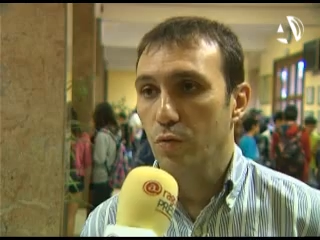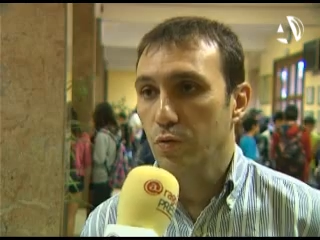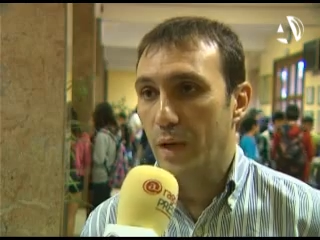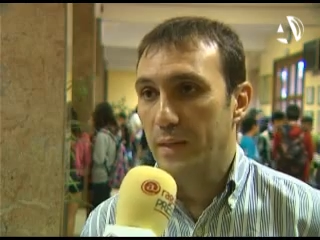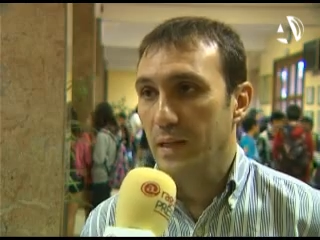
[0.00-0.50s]

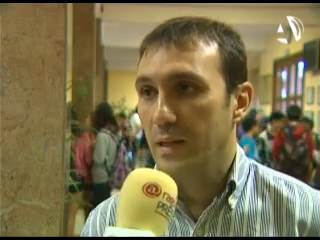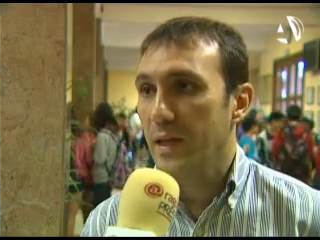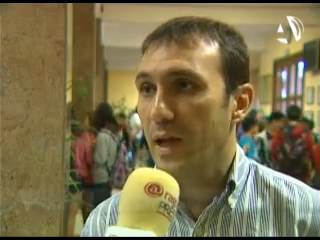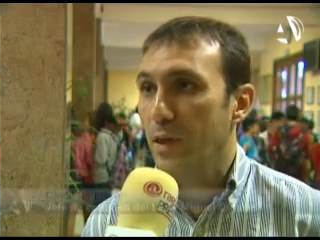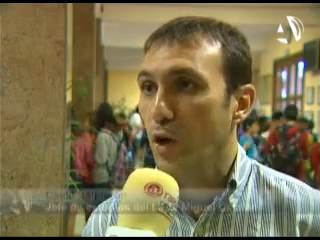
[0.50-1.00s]
Durante el
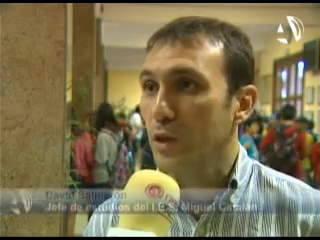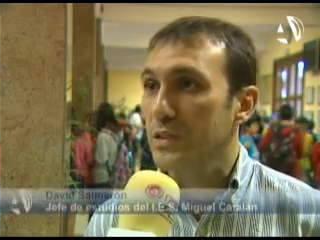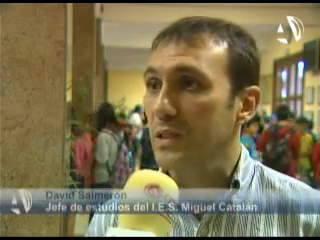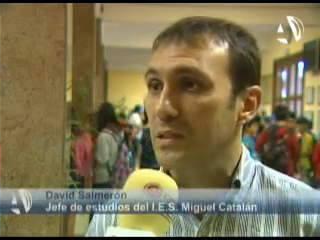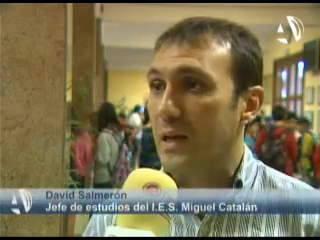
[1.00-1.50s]
día de hoy
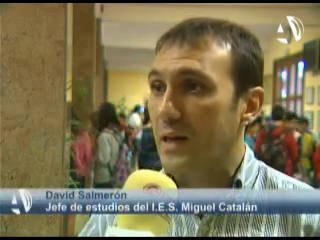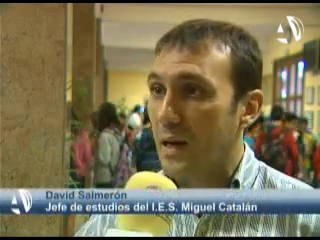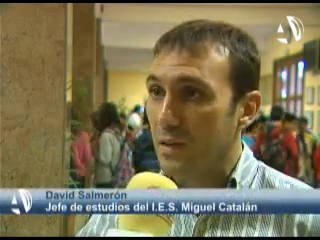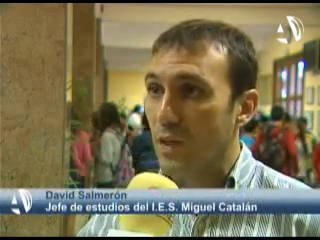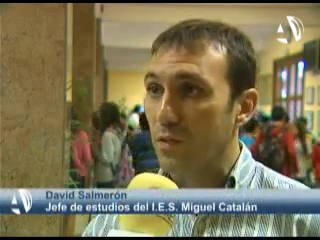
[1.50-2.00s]
se están
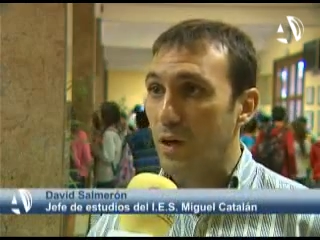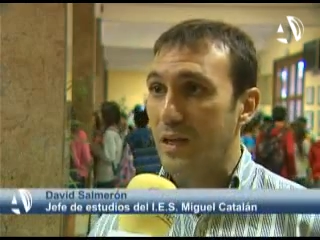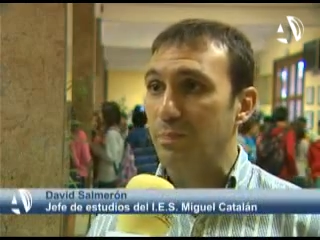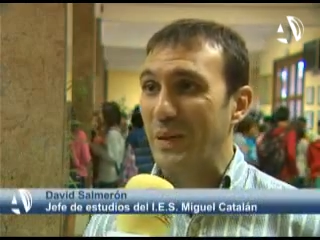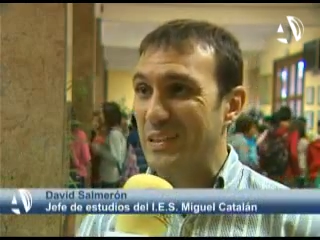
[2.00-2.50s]
realizando las
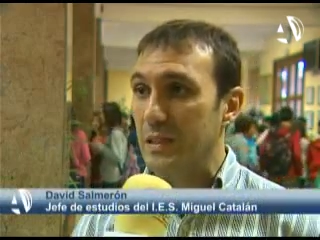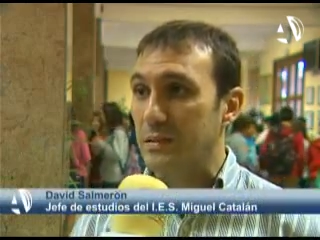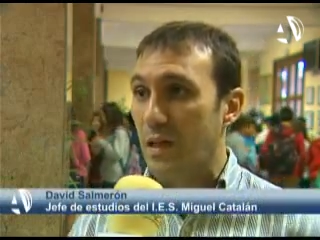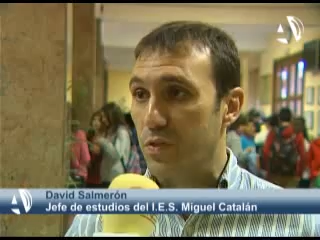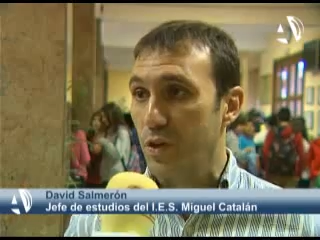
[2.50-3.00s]

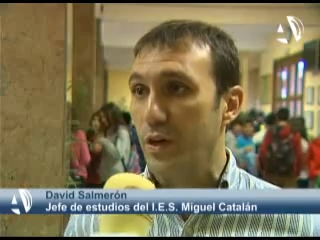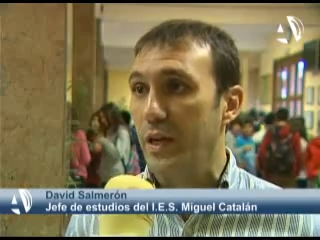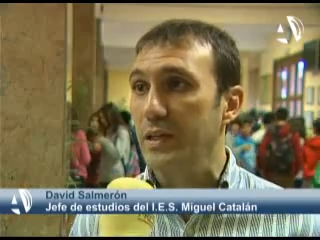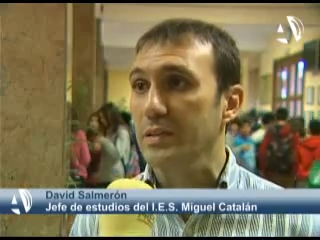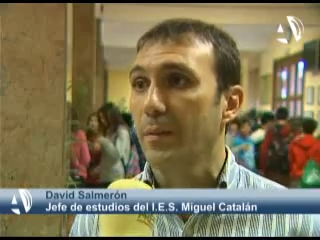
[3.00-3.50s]
presentaciones